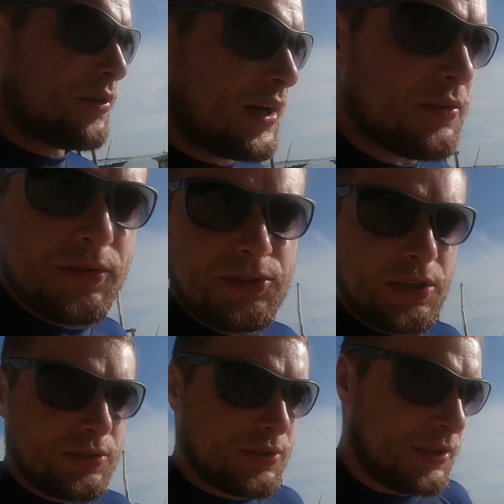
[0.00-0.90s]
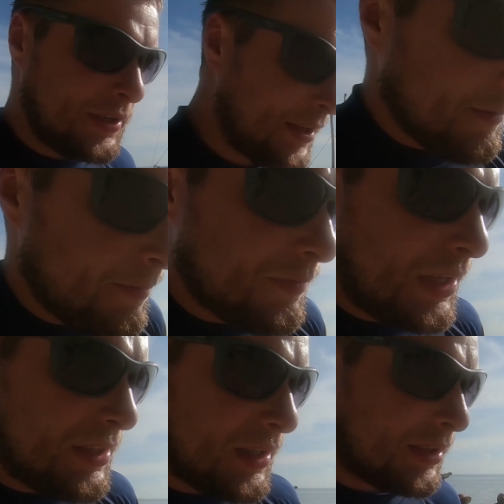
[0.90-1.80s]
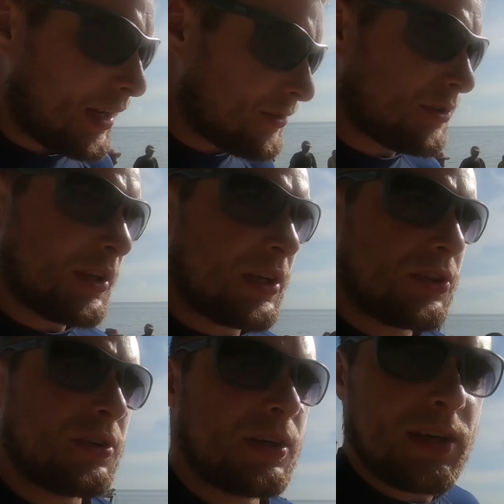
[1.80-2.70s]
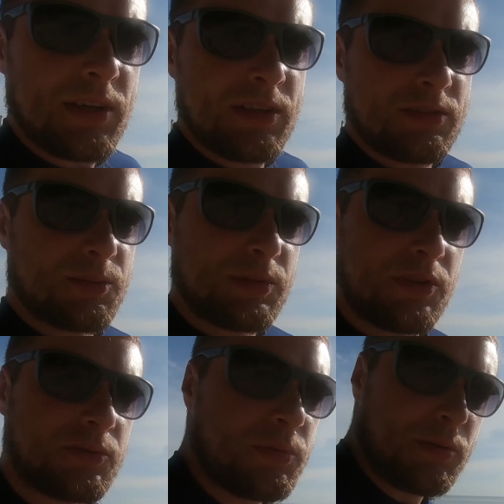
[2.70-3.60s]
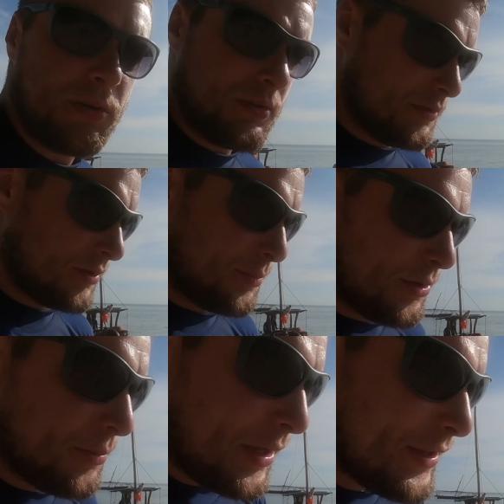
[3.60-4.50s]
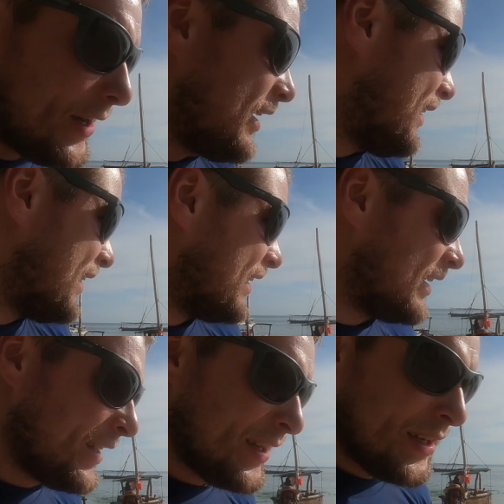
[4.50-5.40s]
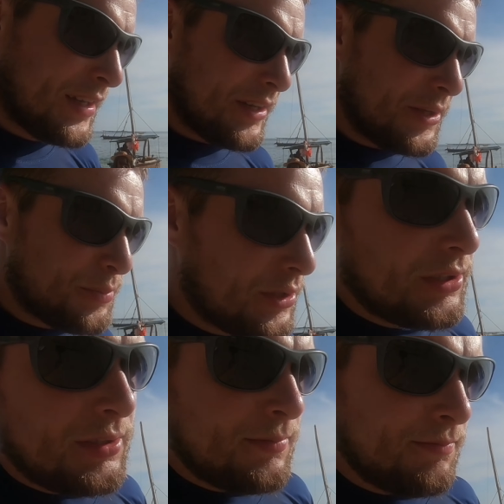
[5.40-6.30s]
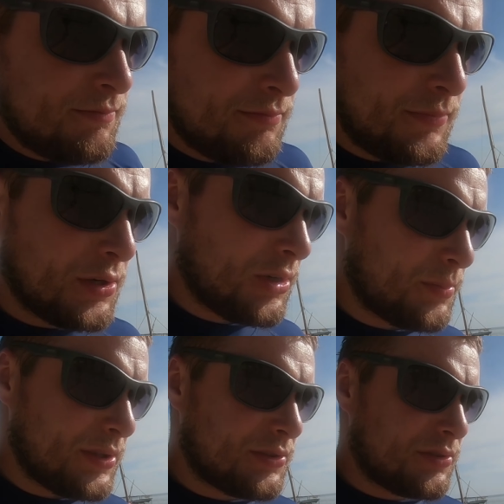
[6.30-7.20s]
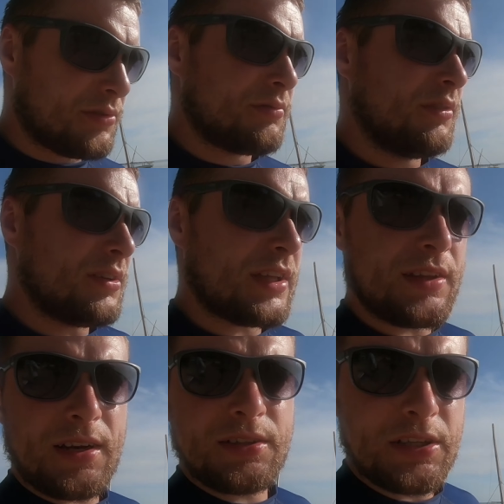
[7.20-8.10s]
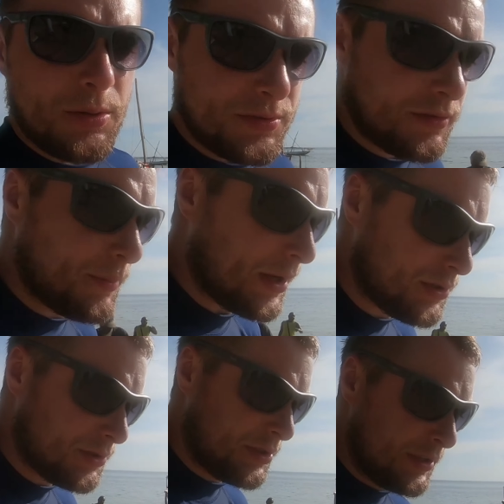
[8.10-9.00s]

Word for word: kasy gdzie indziej. Te inne atrakcje takie trochę, żeby coś było do porobienia. Rybki mogą być, ale generalnie dobrze zobaczyć.